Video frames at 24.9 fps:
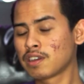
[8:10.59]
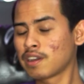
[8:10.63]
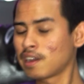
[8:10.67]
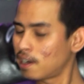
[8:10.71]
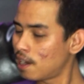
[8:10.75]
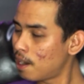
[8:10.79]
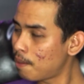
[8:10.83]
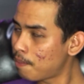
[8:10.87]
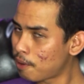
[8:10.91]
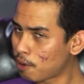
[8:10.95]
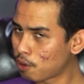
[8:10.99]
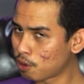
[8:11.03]

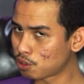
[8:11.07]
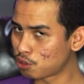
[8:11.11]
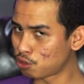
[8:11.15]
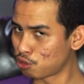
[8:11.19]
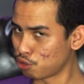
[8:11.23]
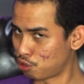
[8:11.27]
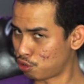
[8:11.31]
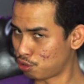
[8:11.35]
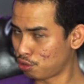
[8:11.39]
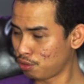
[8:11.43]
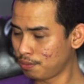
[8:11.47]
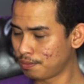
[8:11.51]
Kenapa gue
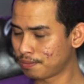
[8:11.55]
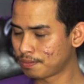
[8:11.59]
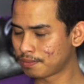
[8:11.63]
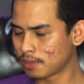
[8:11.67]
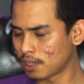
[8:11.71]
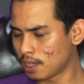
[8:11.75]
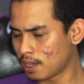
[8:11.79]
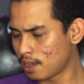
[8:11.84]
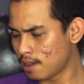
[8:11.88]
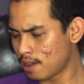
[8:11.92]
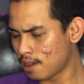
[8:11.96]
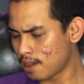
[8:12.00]
setuju?
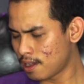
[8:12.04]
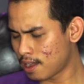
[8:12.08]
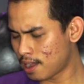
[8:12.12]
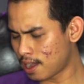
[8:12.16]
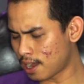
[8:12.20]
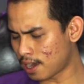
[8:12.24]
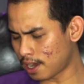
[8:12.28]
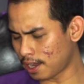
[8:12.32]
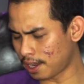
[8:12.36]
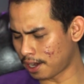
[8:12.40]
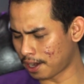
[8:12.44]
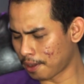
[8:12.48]

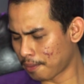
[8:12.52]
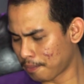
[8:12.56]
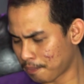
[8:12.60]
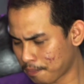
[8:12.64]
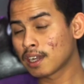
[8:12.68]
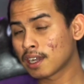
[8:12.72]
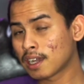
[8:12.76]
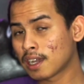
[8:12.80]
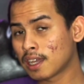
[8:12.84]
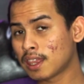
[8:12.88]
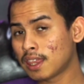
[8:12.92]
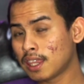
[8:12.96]
Karena gini,
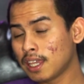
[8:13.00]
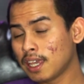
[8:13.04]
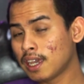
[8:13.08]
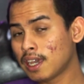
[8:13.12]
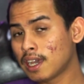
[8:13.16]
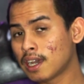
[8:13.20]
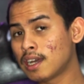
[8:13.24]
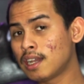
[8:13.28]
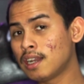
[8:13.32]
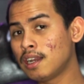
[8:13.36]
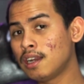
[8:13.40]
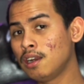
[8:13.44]

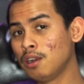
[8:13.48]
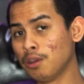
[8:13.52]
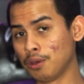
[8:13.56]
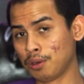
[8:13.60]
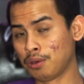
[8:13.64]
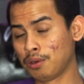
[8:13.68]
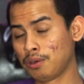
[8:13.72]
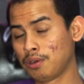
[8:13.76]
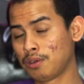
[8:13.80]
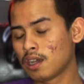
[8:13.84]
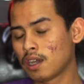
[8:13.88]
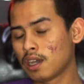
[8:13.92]
ketika
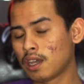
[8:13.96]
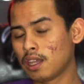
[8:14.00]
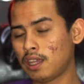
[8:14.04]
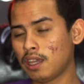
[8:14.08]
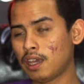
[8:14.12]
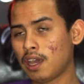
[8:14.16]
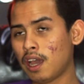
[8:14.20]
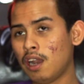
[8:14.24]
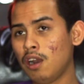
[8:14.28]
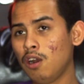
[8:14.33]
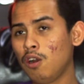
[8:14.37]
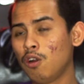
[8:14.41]
lu
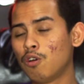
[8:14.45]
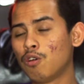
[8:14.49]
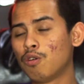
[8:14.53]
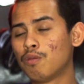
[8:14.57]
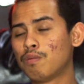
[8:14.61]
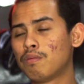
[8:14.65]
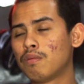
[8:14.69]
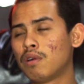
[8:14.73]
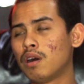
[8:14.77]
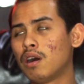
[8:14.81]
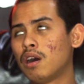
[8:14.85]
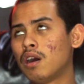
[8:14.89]
ketika
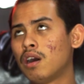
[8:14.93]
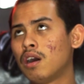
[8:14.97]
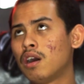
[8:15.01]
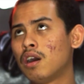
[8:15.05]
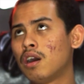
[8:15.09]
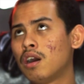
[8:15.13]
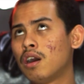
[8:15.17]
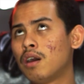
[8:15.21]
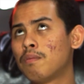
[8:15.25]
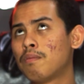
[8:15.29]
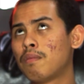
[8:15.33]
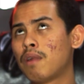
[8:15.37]
lu
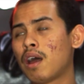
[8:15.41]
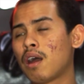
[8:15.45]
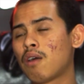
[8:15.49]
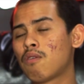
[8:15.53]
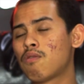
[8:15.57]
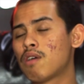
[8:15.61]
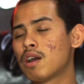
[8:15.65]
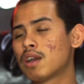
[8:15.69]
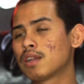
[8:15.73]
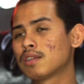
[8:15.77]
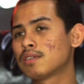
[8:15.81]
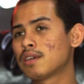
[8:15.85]
uh,
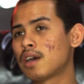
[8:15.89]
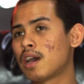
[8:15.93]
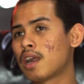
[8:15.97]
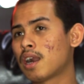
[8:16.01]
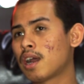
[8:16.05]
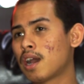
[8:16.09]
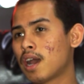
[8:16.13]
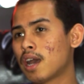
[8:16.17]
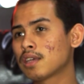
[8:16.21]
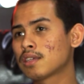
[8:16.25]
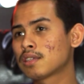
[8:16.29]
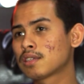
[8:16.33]
melakukan
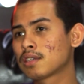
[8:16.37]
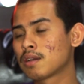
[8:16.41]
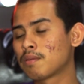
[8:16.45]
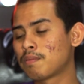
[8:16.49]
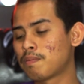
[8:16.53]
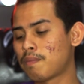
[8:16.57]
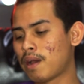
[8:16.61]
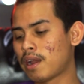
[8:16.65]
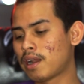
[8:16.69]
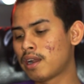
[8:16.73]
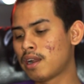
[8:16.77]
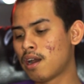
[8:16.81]
sarkas
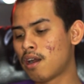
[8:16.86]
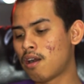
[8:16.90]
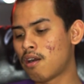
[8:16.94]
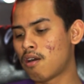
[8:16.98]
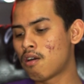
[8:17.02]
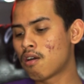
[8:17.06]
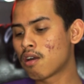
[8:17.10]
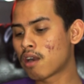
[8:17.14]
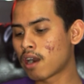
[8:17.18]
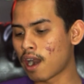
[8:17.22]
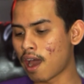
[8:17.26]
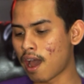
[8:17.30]
kepada
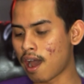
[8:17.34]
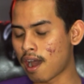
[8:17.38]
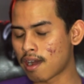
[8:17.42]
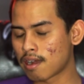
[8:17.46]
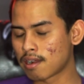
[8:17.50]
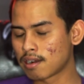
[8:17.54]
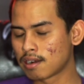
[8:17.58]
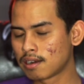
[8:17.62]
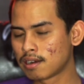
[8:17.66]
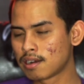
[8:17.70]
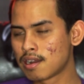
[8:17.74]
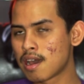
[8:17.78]
orang
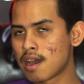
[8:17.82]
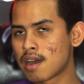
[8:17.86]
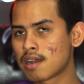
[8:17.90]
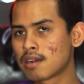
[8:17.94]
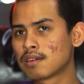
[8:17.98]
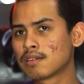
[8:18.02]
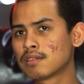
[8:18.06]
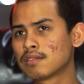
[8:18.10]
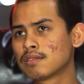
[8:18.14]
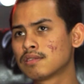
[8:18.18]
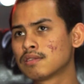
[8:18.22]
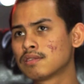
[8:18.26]

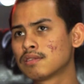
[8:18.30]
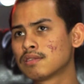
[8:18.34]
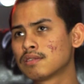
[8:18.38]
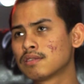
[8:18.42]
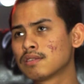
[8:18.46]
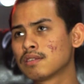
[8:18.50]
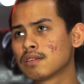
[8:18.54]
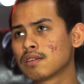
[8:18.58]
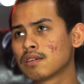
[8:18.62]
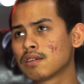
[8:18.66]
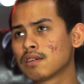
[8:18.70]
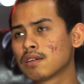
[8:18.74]
dan
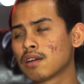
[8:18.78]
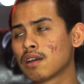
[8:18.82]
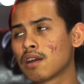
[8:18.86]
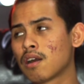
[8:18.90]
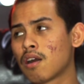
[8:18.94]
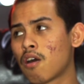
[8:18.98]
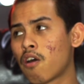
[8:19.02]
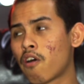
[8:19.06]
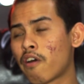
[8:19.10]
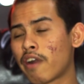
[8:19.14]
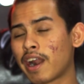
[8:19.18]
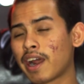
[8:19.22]

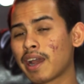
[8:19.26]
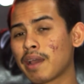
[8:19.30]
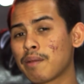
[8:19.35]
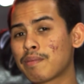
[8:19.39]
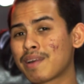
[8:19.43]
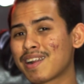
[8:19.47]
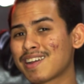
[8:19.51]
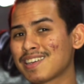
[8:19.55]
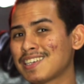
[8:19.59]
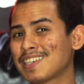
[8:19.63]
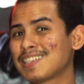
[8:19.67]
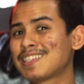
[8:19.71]
orang yang
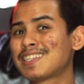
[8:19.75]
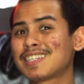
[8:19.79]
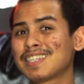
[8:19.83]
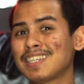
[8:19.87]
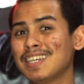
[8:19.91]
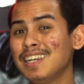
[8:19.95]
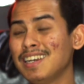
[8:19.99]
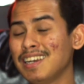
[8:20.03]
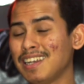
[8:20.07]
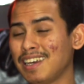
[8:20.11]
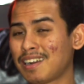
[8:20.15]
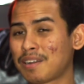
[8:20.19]
merasa
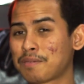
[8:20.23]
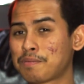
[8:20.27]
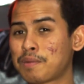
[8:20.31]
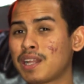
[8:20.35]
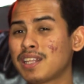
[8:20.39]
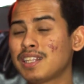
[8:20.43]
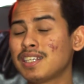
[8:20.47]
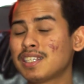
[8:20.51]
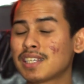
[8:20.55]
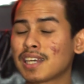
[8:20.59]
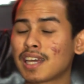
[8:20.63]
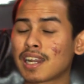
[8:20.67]
tersindir,
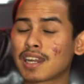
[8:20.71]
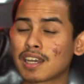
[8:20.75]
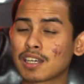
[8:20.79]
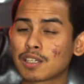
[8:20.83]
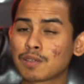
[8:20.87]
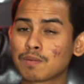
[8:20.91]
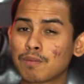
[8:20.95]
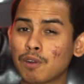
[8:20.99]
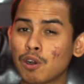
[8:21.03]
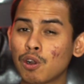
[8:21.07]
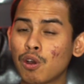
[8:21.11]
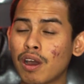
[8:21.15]
berarti
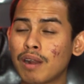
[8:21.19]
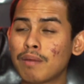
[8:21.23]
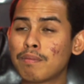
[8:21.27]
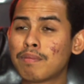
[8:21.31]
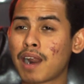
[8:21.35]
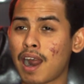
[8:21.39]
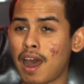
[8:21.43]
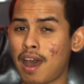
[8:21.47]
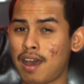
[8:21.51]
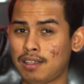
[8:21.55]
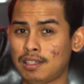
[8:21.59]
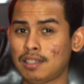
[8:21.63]
sarkasme lu kan
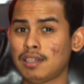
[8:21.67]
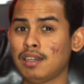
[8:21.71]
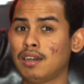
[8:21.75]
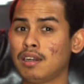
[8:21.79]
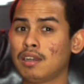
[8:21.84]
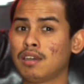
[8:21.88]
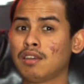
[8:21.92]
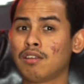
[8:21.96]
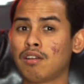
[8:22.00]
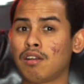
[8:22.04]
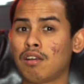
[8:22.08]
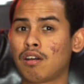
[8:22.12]
berhasil
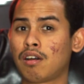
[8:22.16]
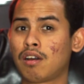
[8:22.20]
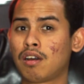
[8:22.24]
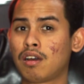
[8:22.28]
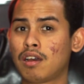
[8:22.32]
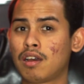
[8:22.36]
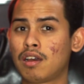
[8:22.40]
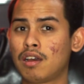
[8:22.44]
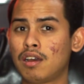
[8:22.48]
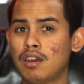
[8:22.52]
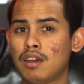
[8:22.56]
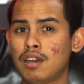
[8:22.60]
gitu loh.
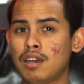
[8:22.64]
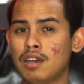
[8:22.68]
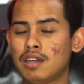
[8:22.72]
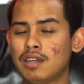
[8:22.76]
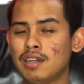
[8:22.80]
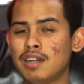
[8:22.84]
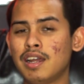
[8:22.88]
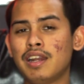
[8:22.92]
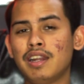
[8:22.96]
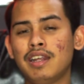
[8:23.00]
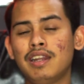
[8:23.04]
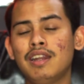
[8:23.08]

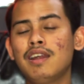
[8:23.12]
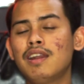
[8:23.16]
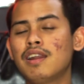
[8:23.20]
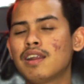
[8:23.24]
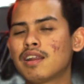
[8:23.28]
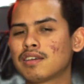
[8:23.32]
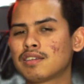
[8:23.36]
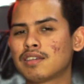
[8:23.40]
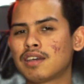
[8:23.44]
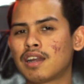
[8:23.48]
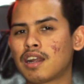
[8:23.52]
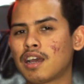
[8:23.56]
Dan ini
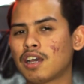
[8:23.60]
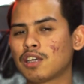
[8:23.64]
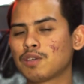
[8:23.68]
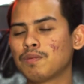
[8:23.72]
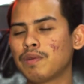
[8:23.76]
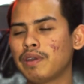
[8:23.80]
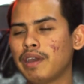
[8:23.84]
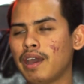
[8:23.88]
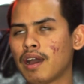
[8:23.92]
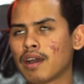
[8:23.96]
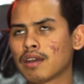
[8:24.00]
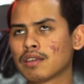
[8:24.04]
adalah
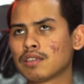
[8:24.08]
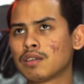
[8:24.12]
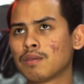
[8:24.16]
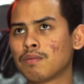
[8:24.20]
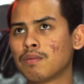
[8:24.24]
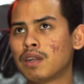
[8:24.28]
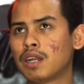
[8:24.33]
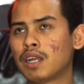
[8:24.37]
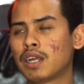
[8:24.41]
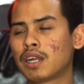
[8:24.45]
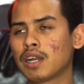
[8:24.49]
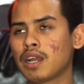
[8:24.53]
sarkasme yang
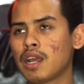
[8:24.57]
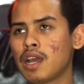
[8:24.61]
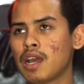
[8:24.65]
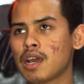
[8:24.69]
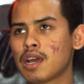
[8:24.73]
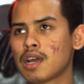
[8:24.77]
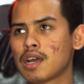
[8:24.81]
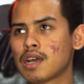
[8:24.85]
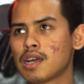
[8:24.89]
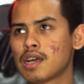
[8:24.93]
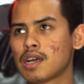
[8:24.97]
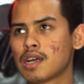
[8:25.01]

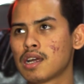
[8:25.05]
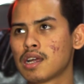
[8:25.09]
sebenarnya